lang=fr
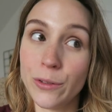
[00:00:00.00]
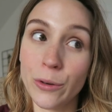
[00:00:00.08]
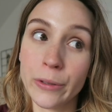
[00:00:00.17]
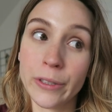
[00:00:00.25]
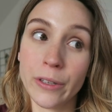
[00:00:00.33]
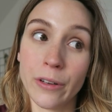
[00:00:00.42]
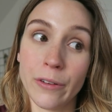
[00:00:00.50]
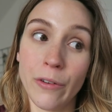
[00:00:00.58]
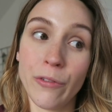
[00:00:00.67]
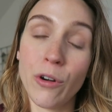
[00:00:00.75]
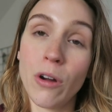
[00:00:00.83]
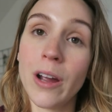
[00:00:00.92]
Donc, euh,
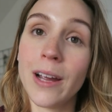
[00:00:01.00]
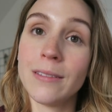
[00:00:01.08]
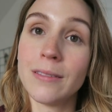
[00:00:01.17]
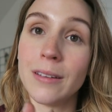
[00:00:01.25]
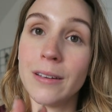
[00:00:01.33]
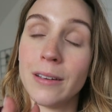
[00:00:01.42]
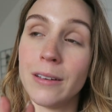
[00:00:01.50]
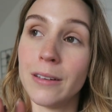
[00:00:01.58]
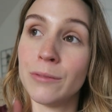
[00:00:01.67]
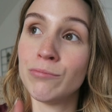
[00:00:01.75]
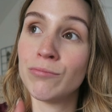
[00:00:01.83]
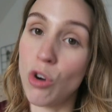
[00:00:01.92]
va falloir être euh,